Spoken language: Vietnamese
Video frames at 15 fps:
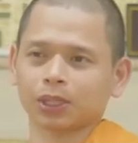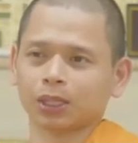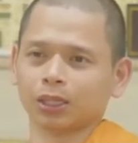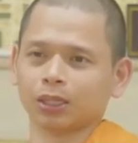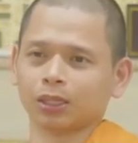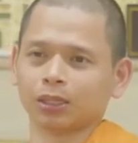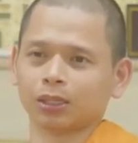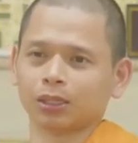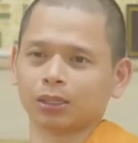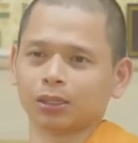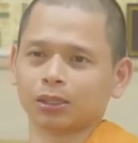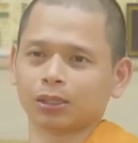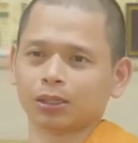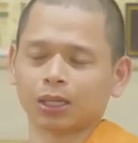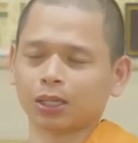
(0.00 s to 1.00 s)
à,
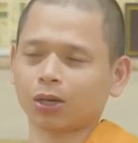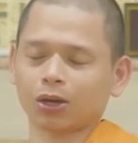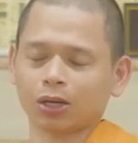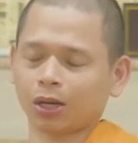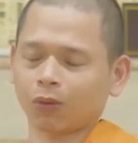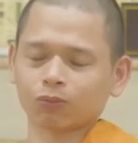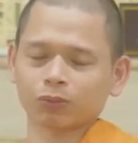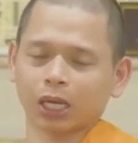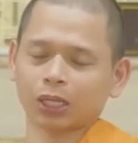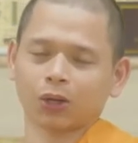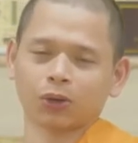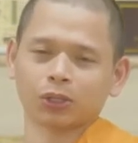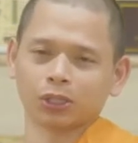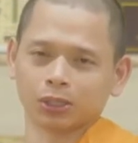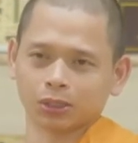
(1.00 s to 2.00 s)
cái đó không thay
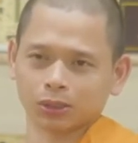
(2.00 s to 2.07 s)
đổi được